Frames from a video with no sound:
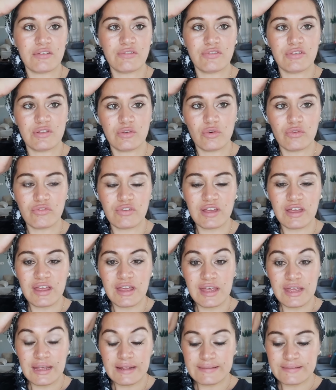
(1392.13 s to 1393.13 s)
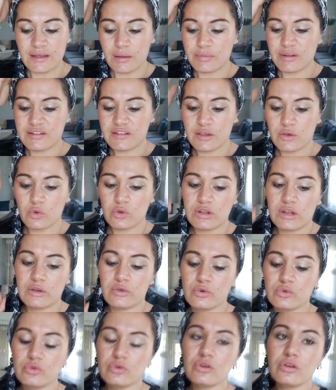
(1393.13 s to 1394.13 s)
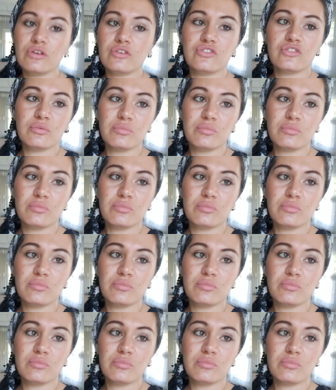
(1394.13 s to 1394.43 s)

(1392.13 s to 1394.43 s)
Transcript: televizyon ve tablete yöneliyordu.